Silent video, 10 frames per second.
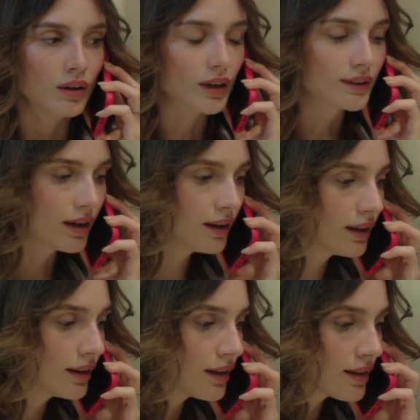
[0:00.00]
Ada
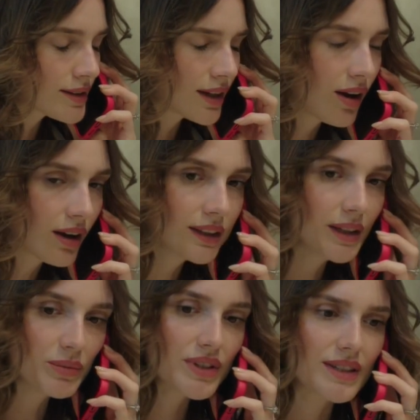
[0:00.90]
sen
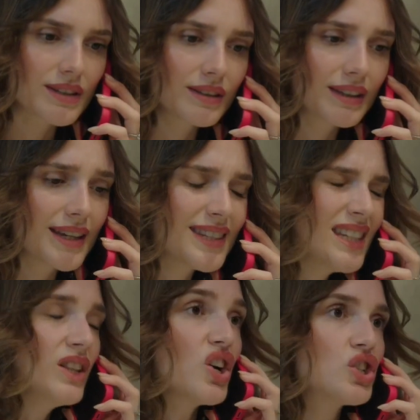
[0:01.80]
haklıymışsın.
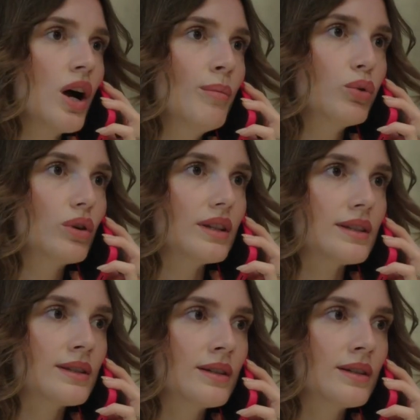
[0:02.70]
Kesin ajan bu kız.